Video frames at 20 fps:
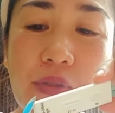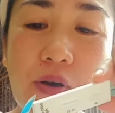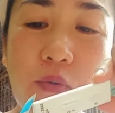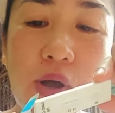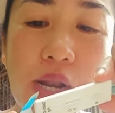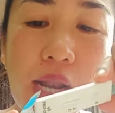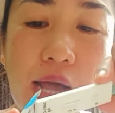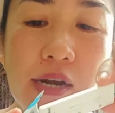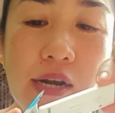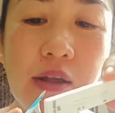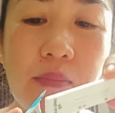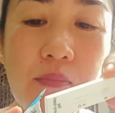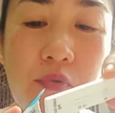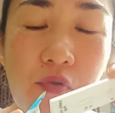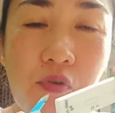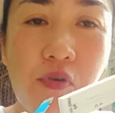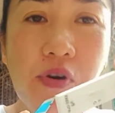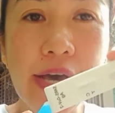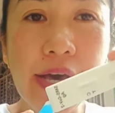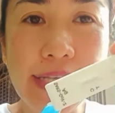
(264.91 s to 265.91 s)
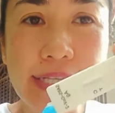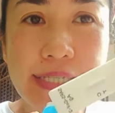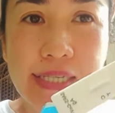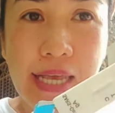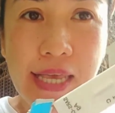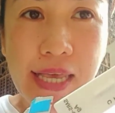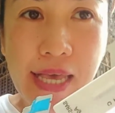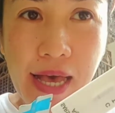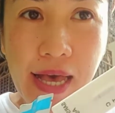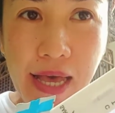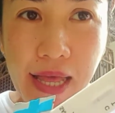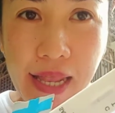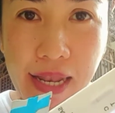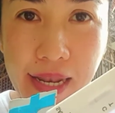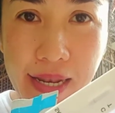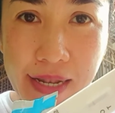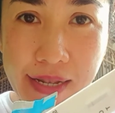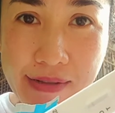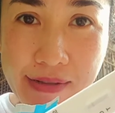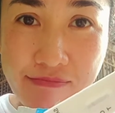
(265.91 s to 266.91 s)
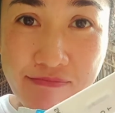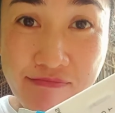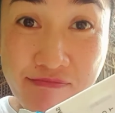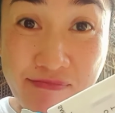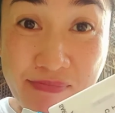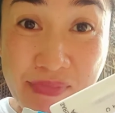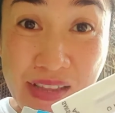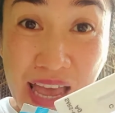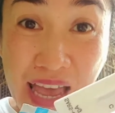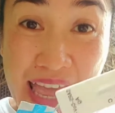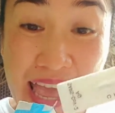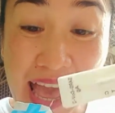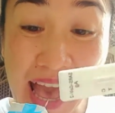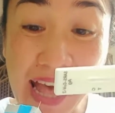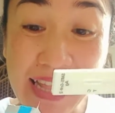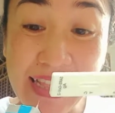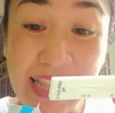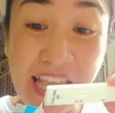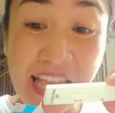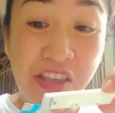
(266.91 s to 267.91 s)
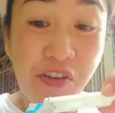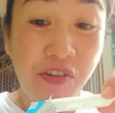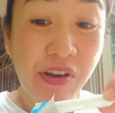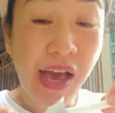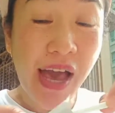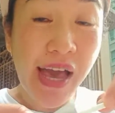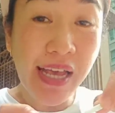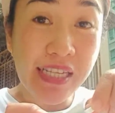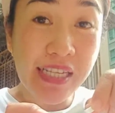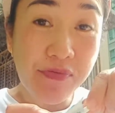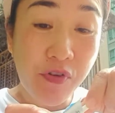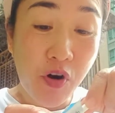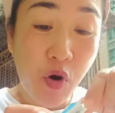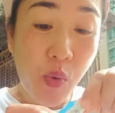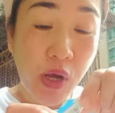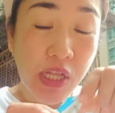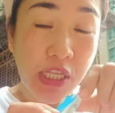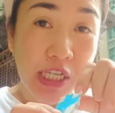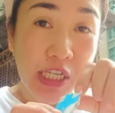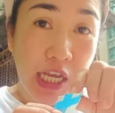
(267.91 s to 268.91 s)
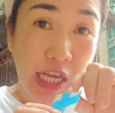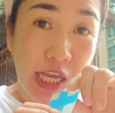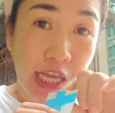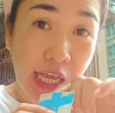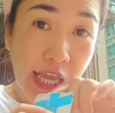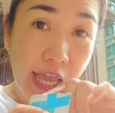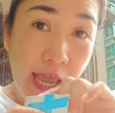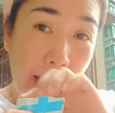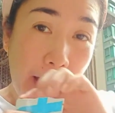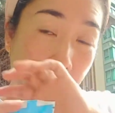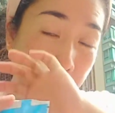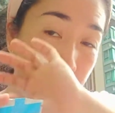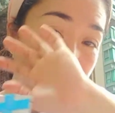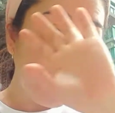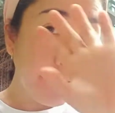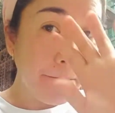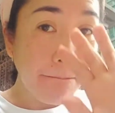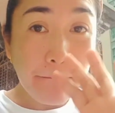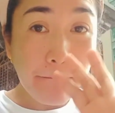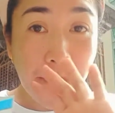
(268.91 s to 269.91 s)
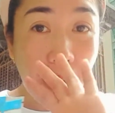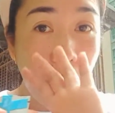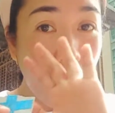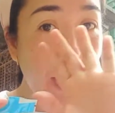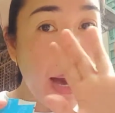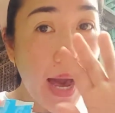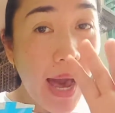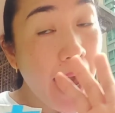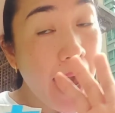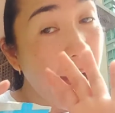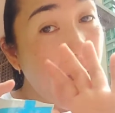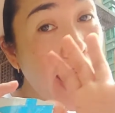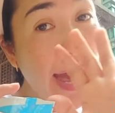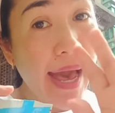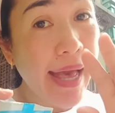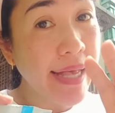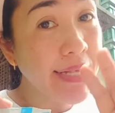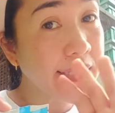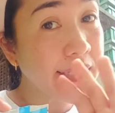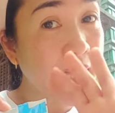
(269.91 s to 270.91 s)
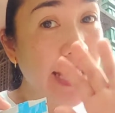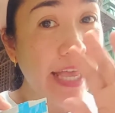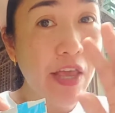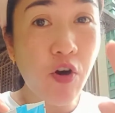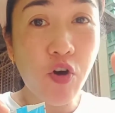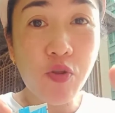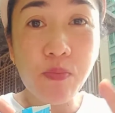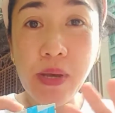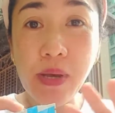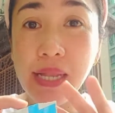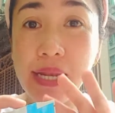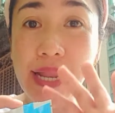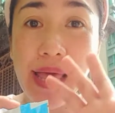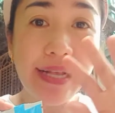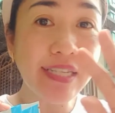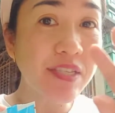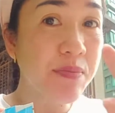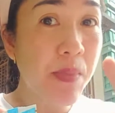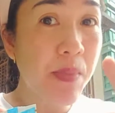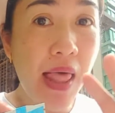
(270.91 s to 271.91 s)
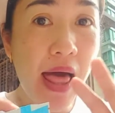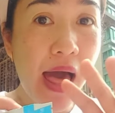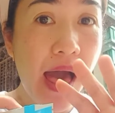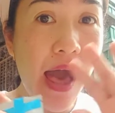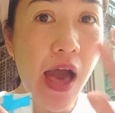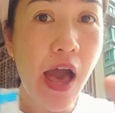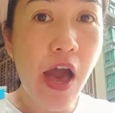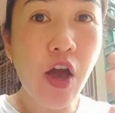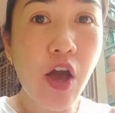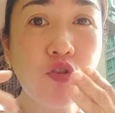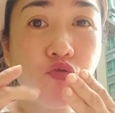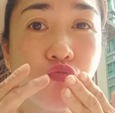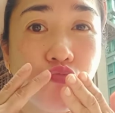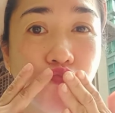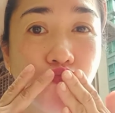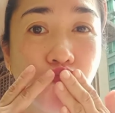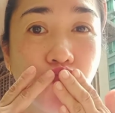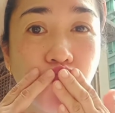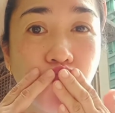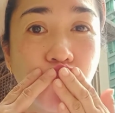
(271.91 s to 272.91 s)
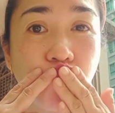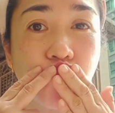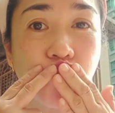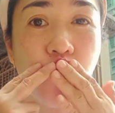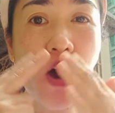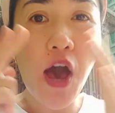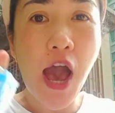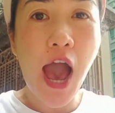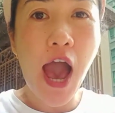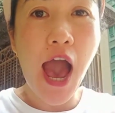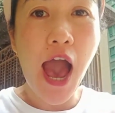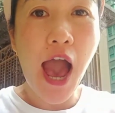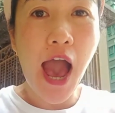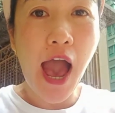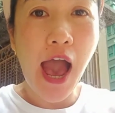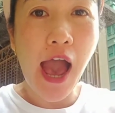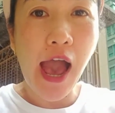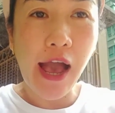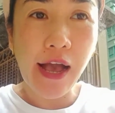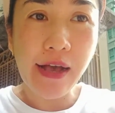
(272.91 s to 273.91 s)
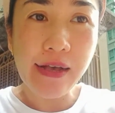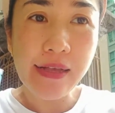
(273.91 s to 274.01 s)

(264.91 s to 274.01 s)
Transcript: Walang nabuo guys. Ayan. Kaya, thank you guys for watching. Bye-bye. See you on my next vlog. Mwah.